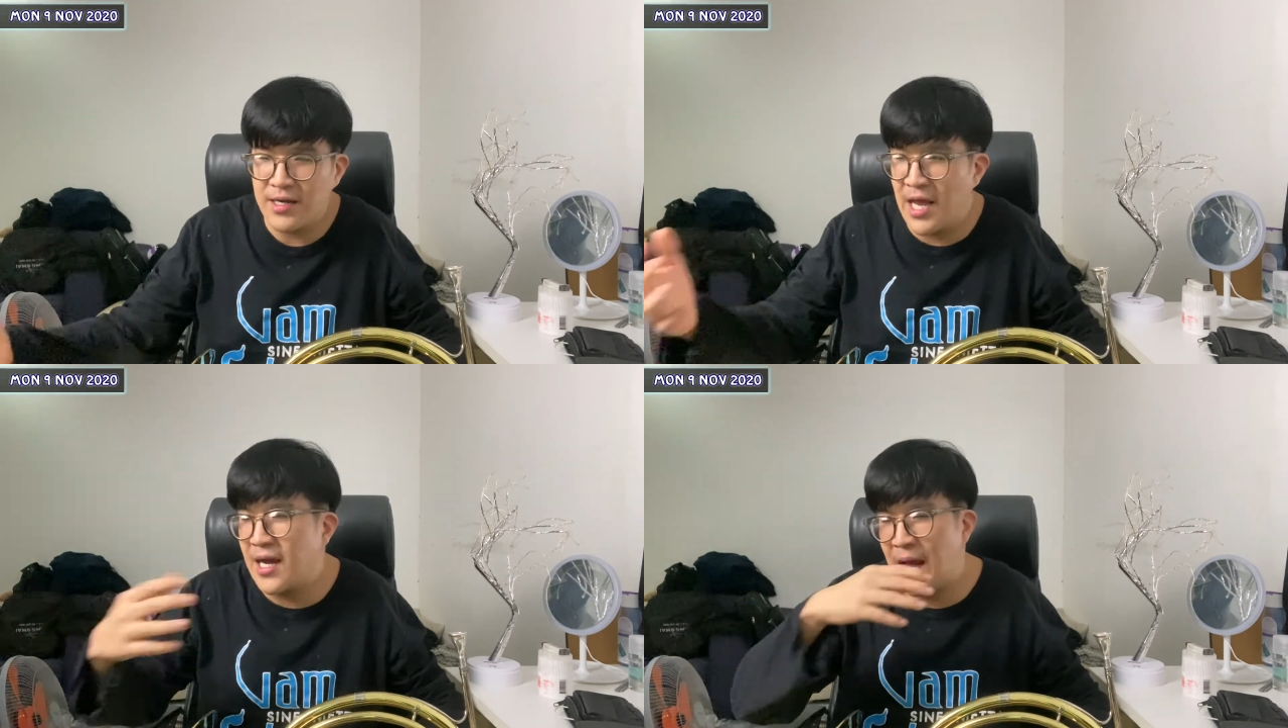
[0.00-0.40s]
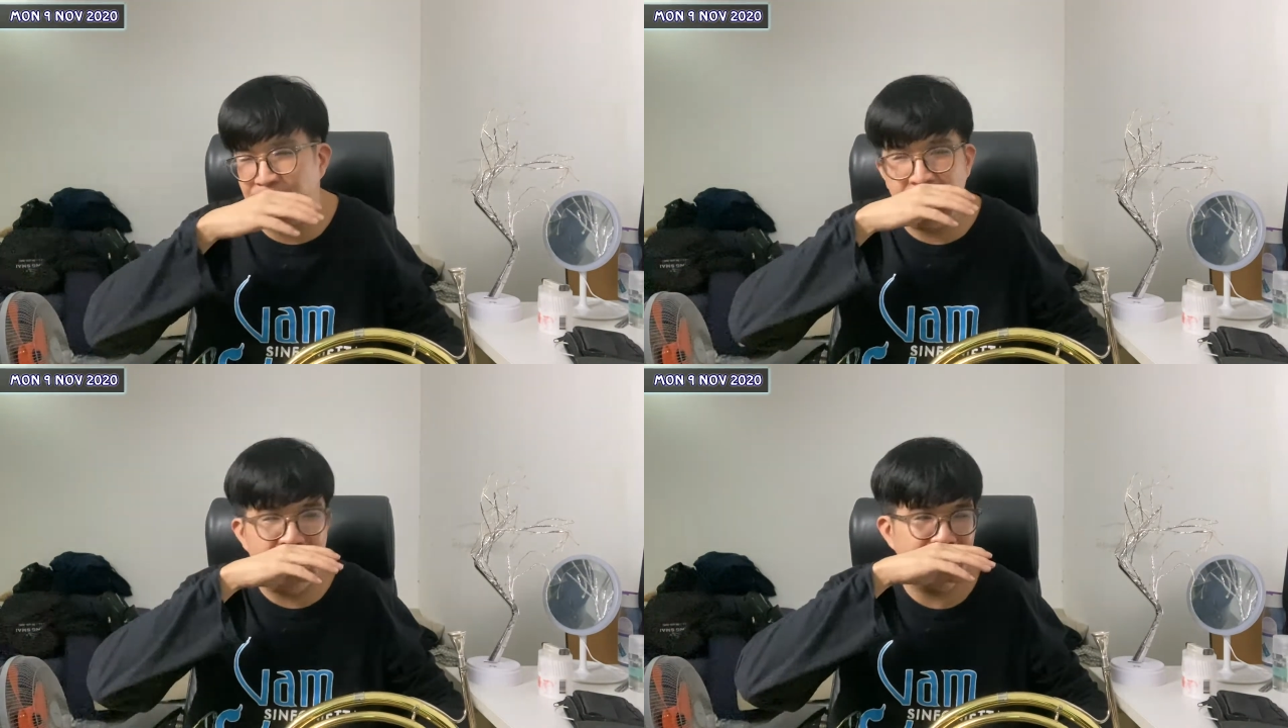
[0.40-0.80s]
เนี่ยกลั
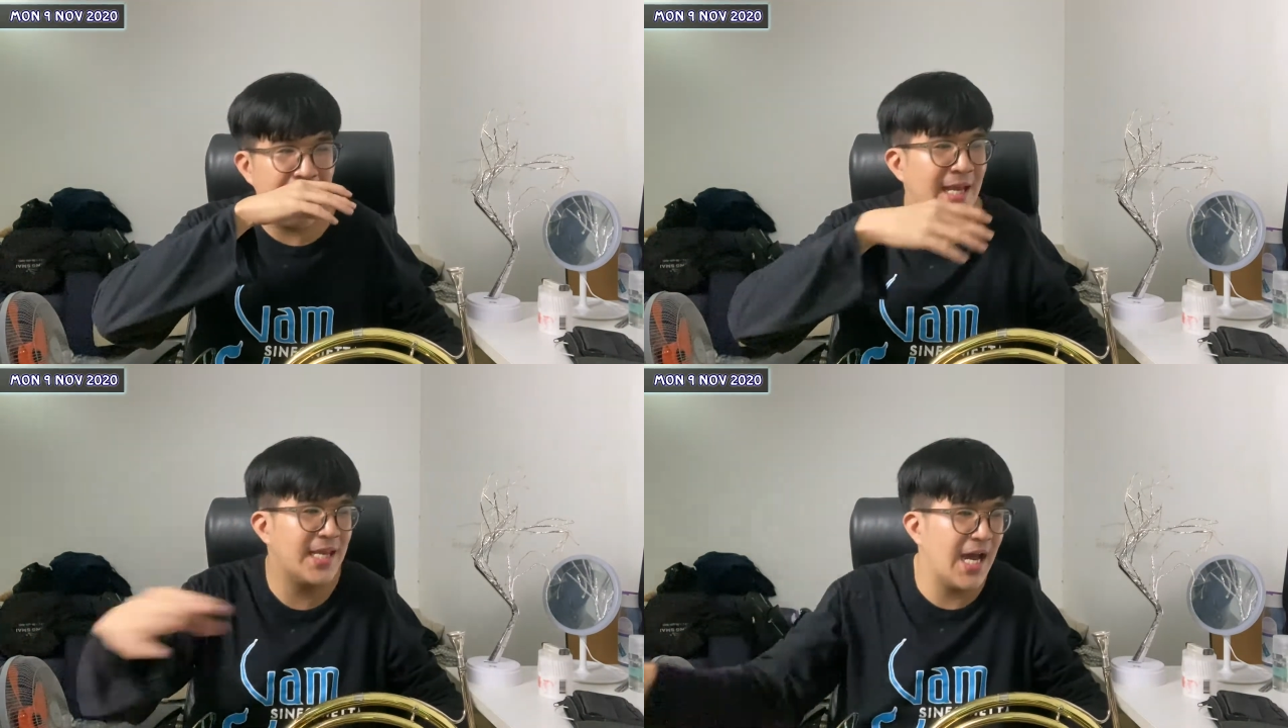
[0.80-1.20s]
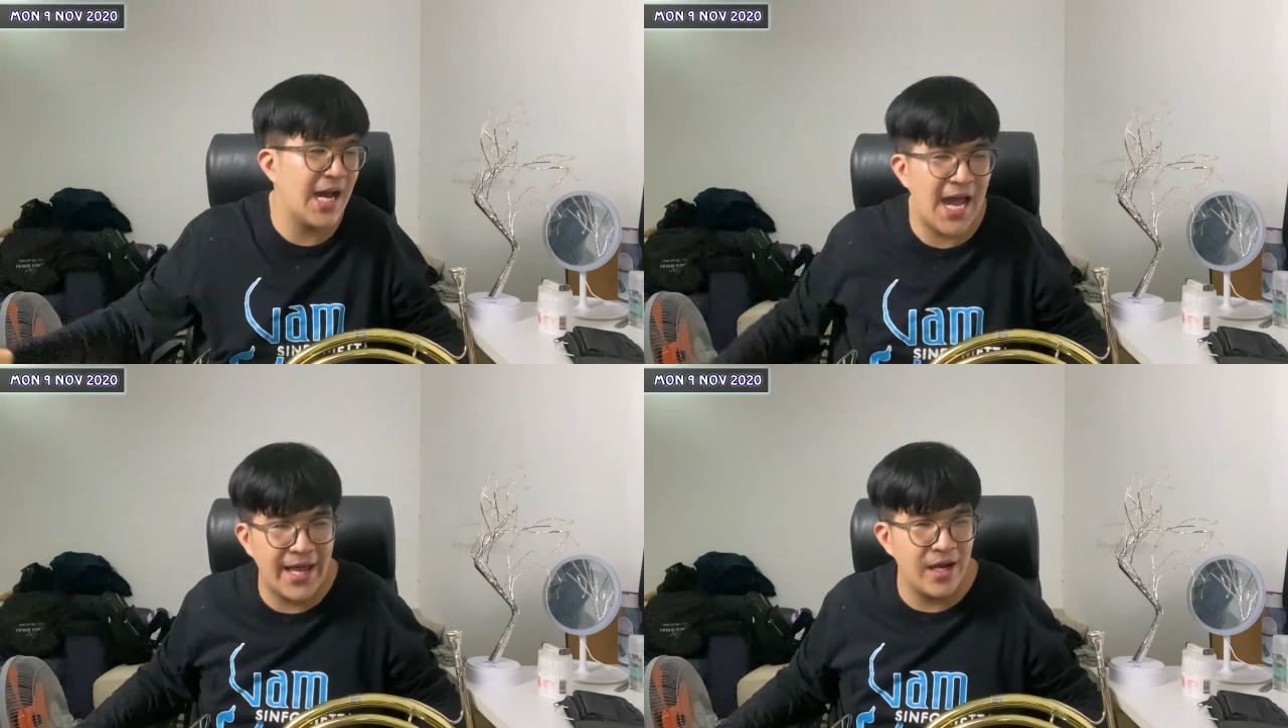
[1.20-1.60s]
บมานั่งเชีย
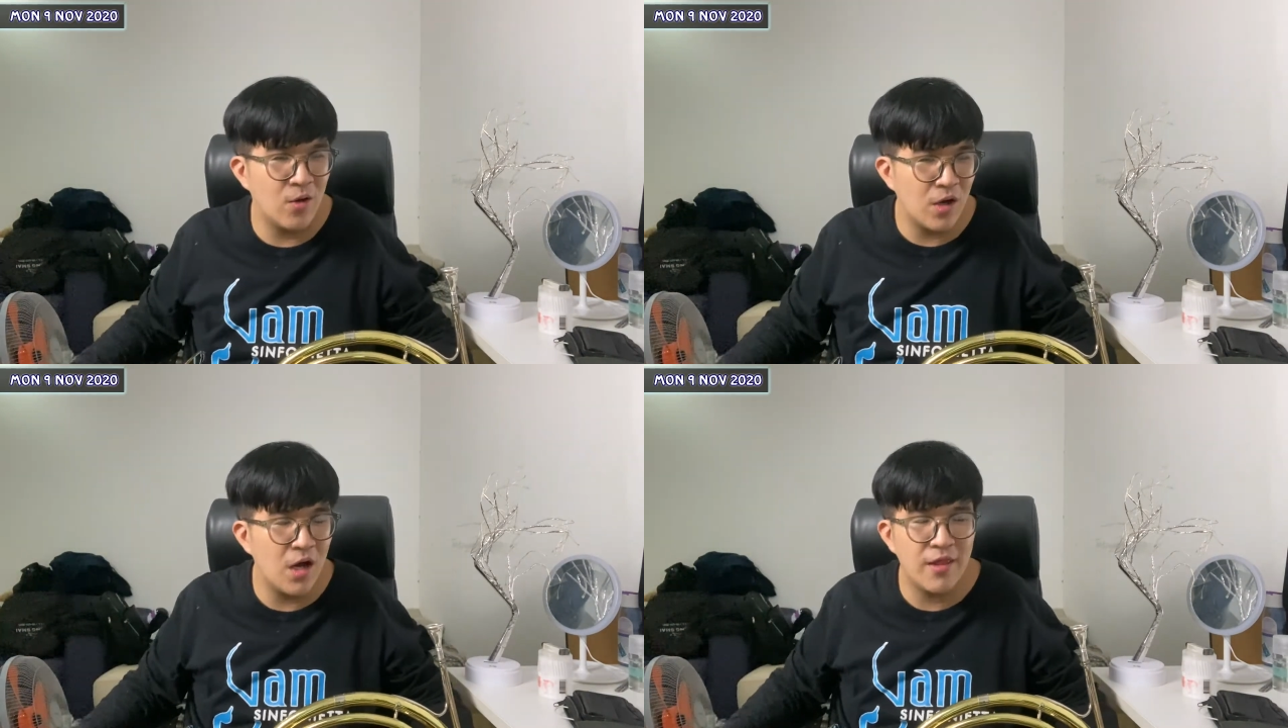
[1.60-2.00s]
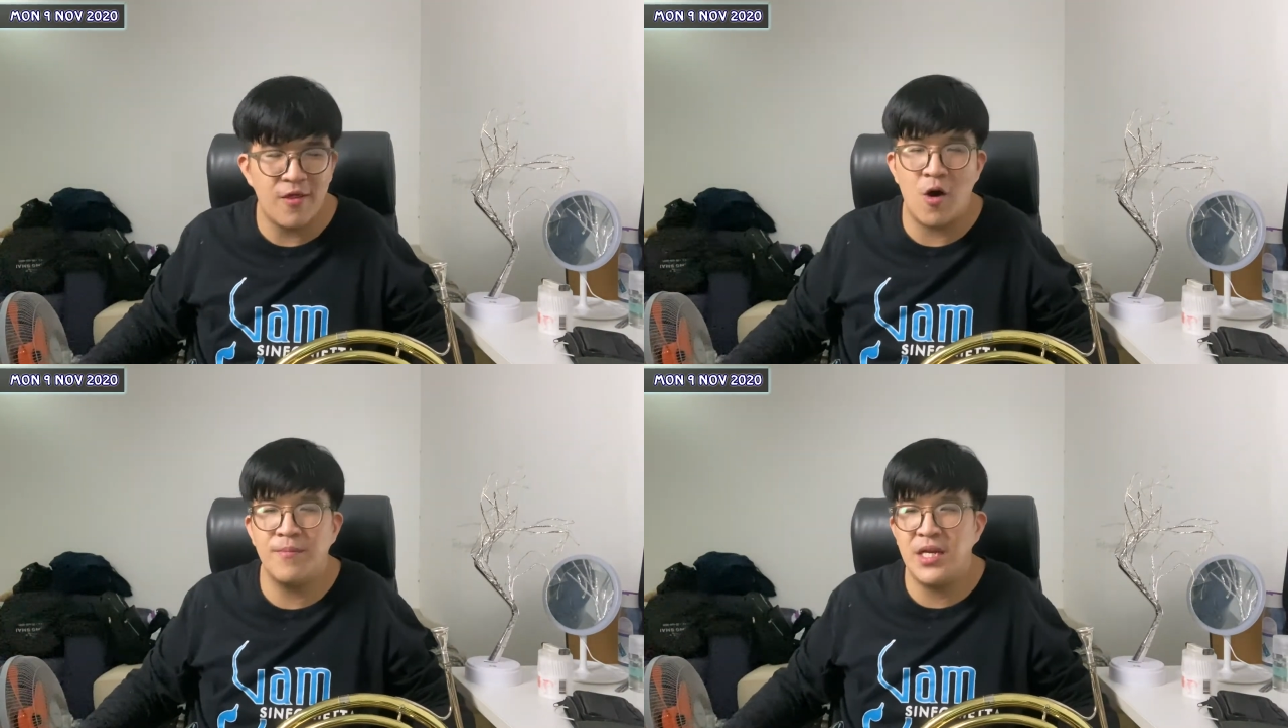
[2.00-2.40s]
ร์งานแล้วก็
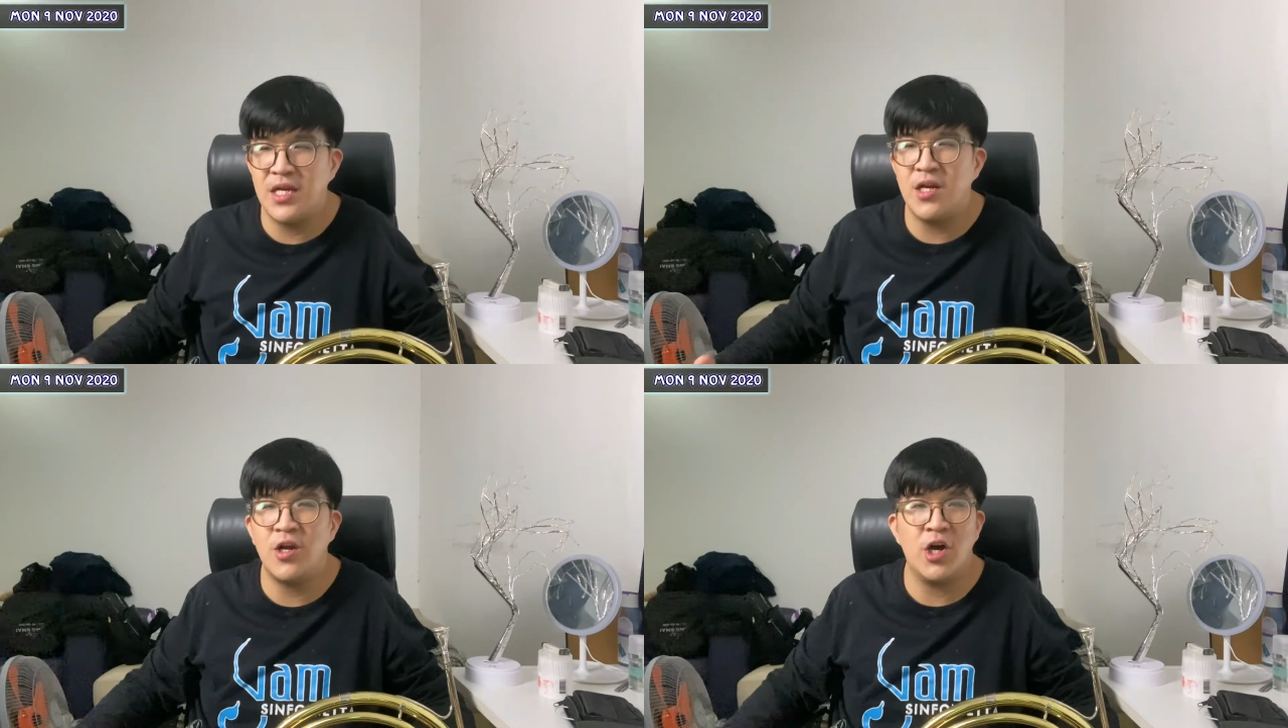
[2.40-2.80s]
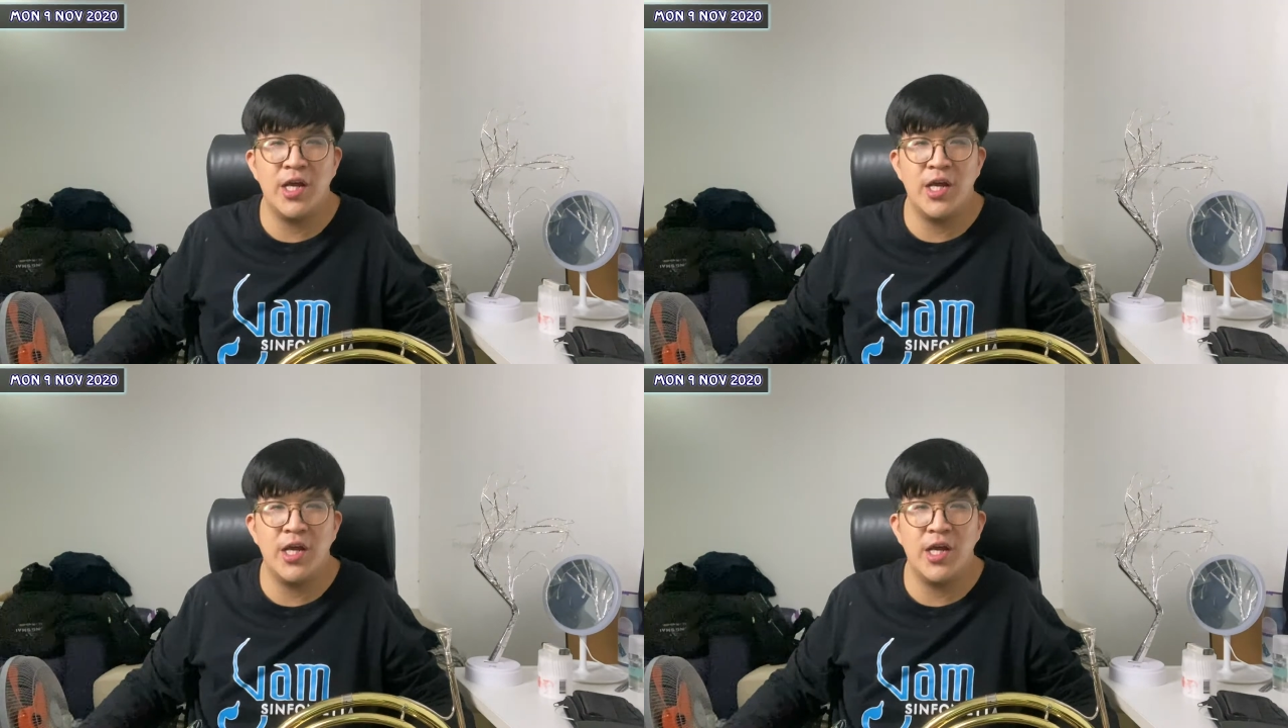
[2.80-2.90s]
ซ้อมนิดๆหน่อ